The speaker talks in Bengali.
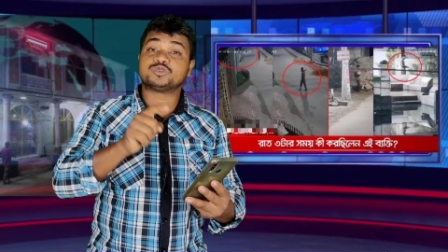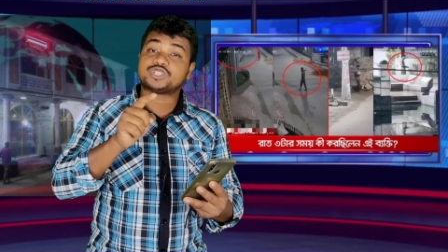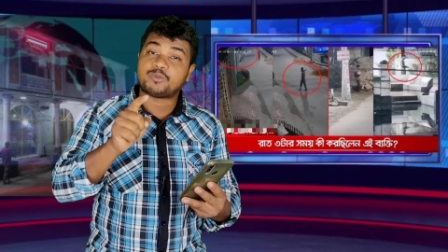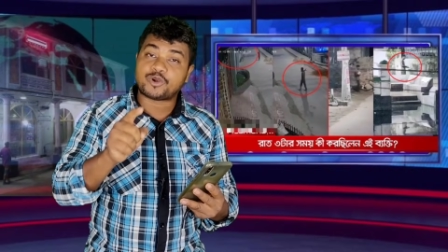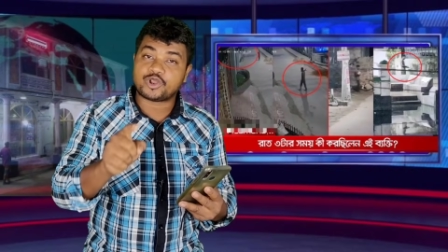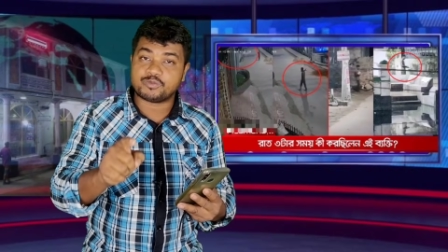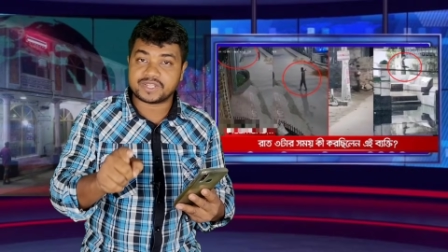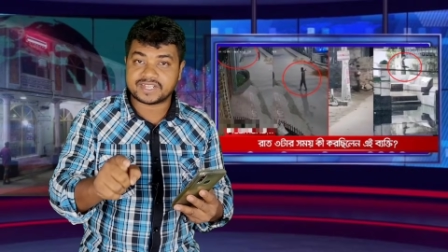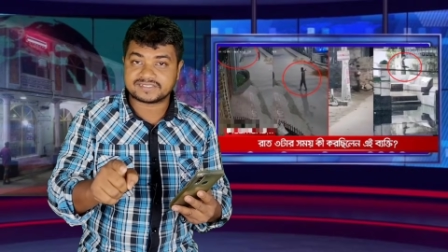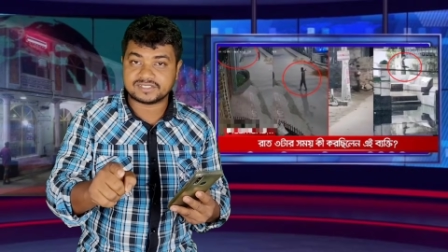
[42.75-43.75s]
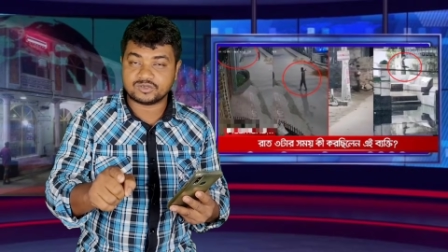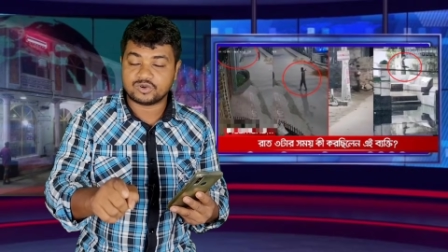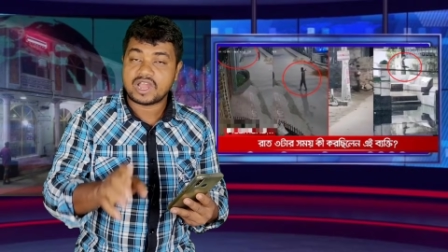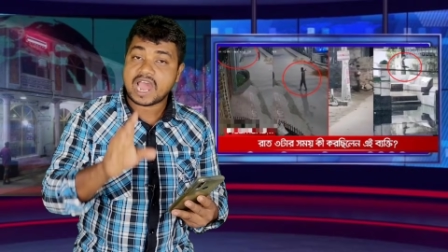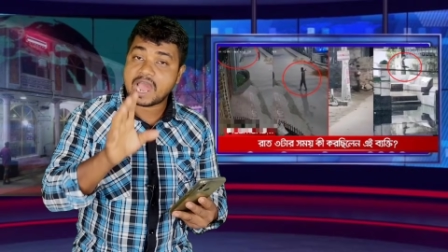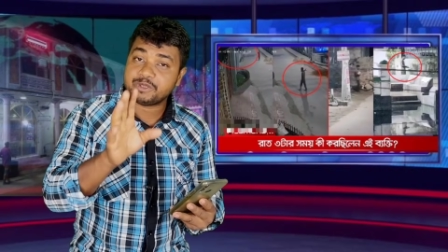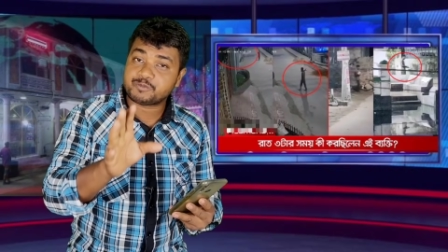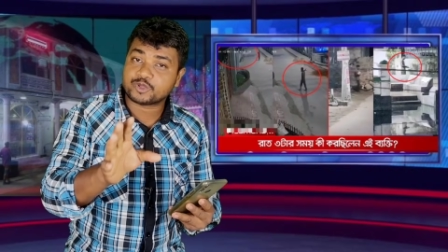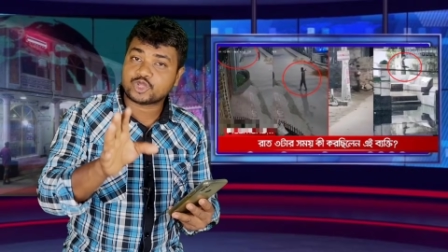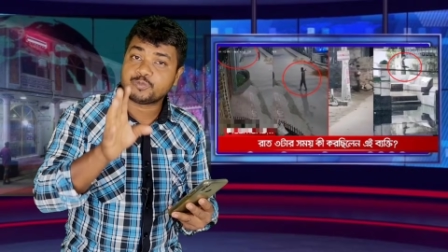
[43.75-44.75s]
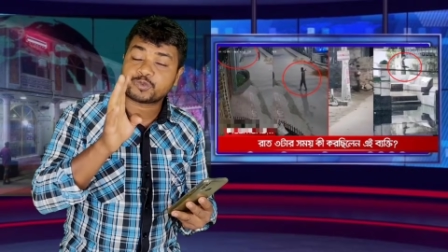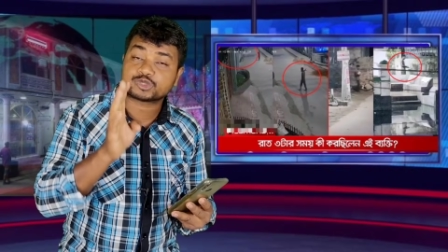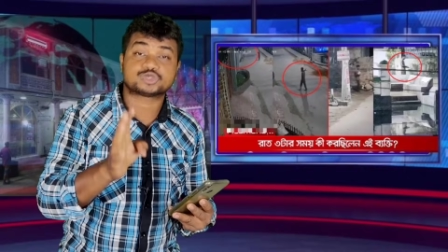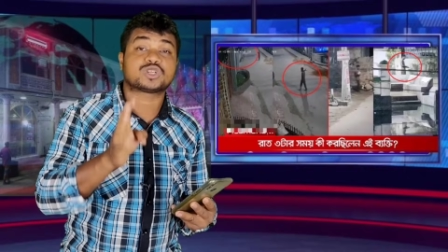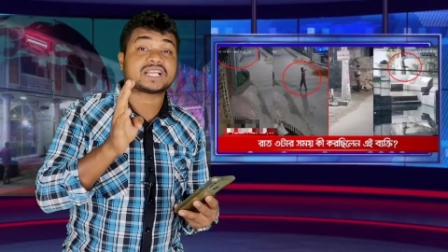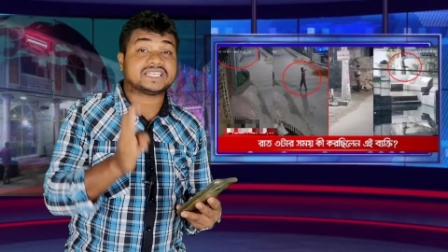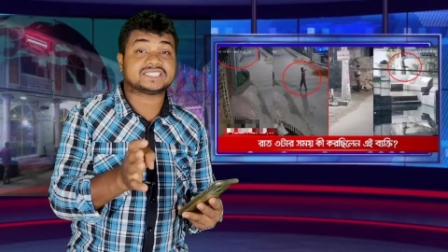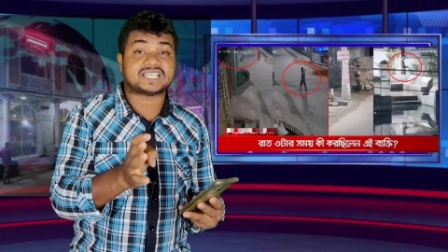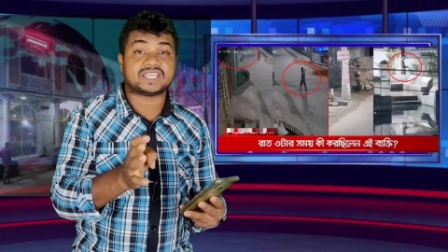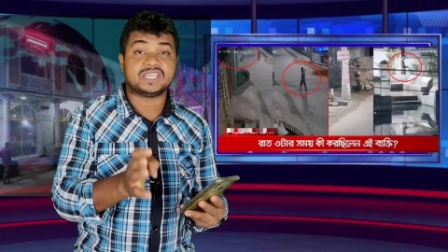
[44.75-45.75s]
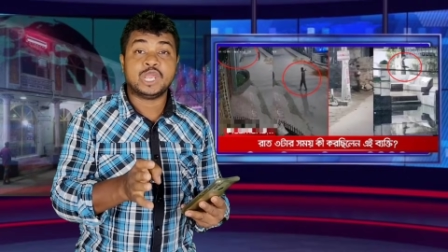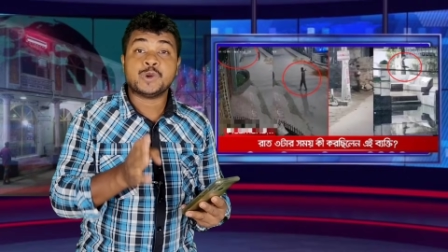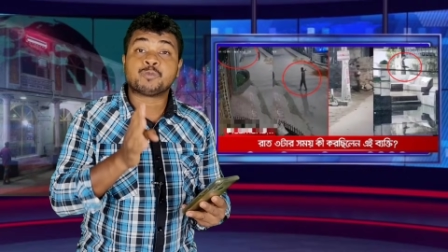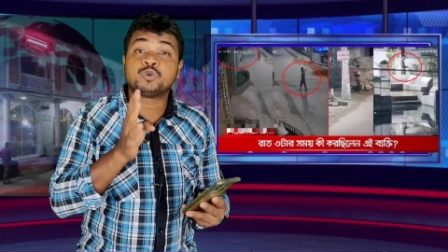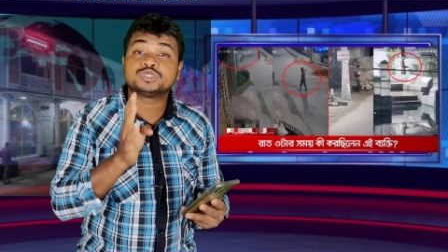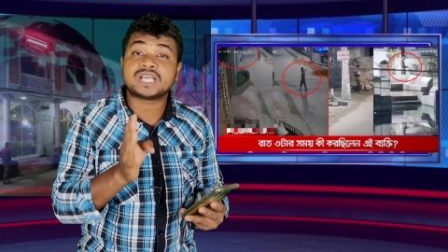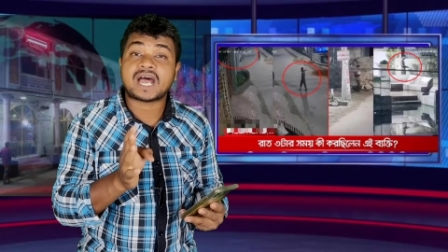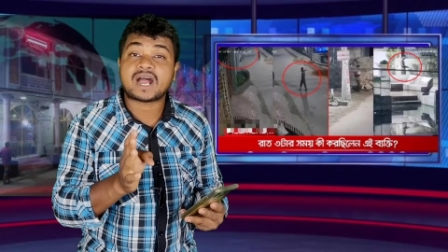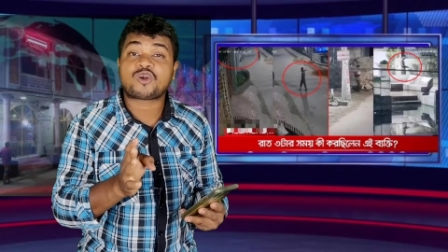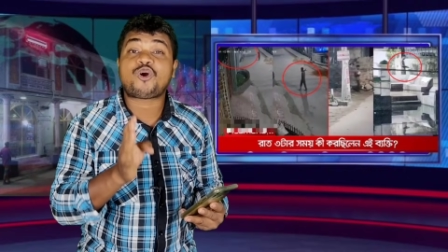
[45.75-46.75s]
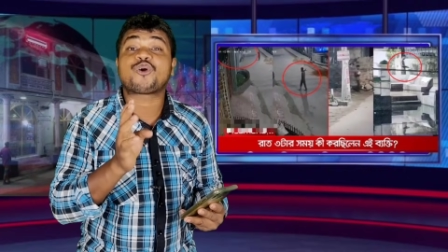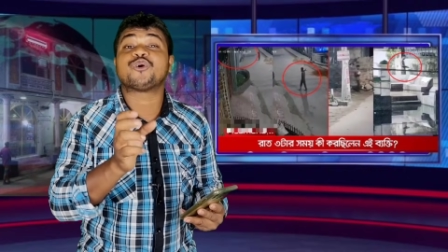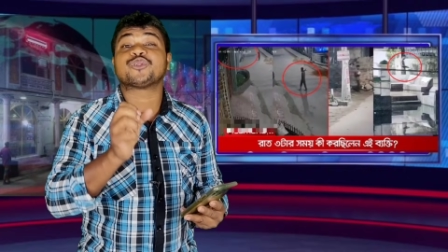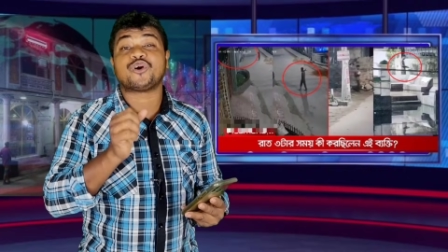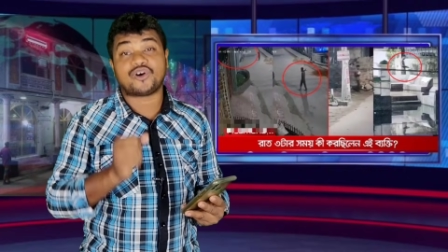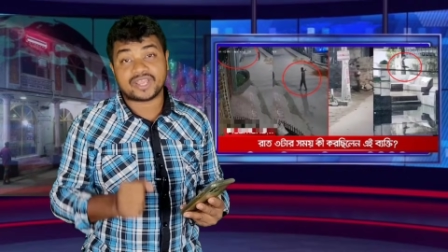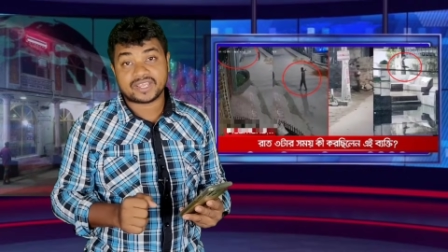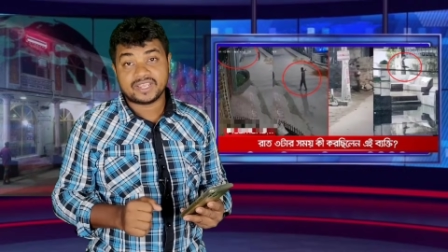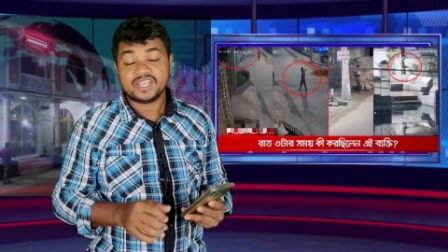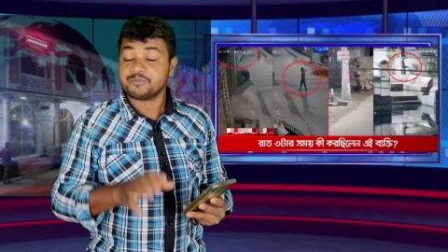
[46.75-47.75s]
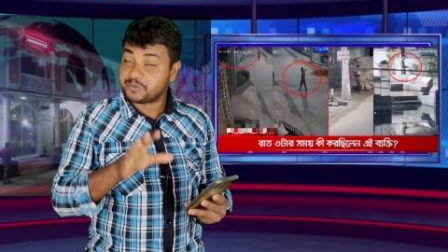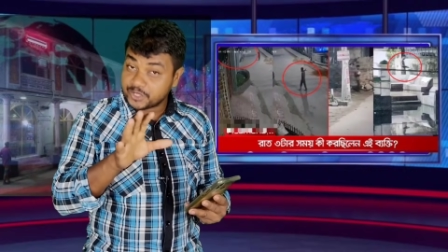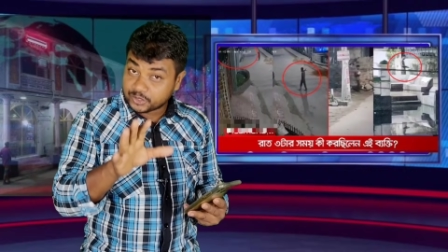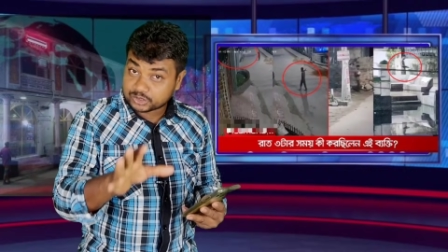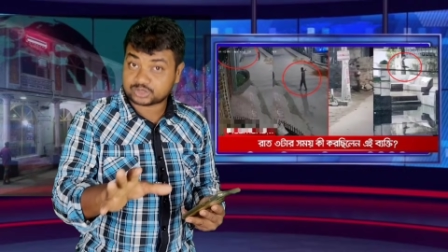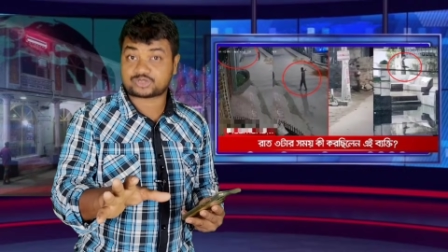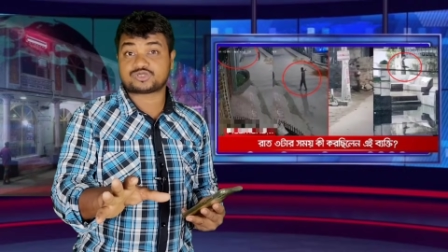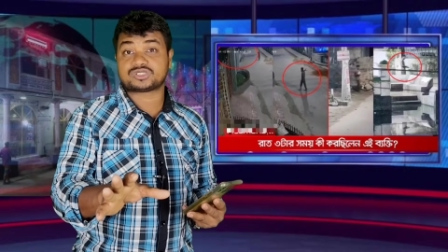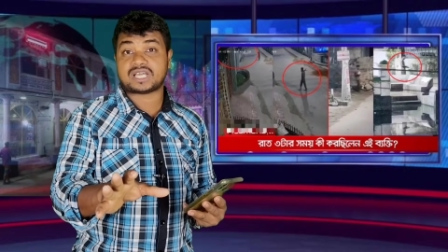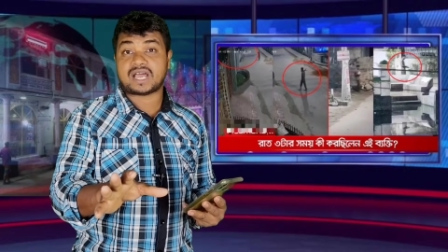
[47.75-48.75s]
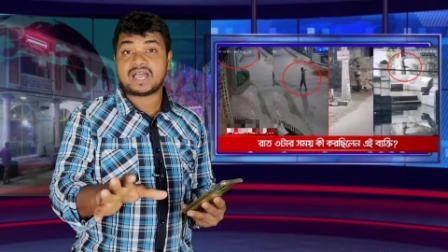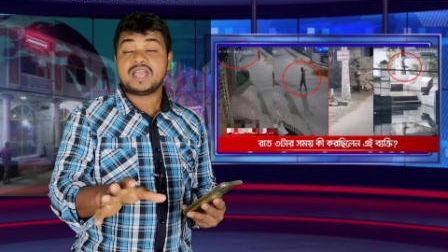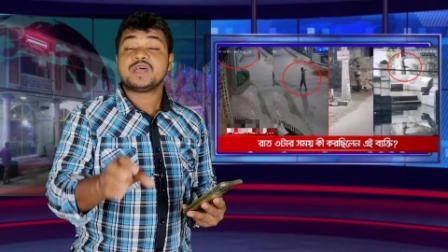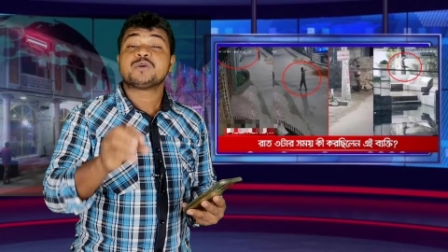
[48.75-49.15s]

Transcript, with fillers: পূজা মণ্ডপে গেছিল আমি প্রথম প্রশ্ন রাখতে চাই পূজা কখন হয় প্রিয় দর্শক শ্রোতা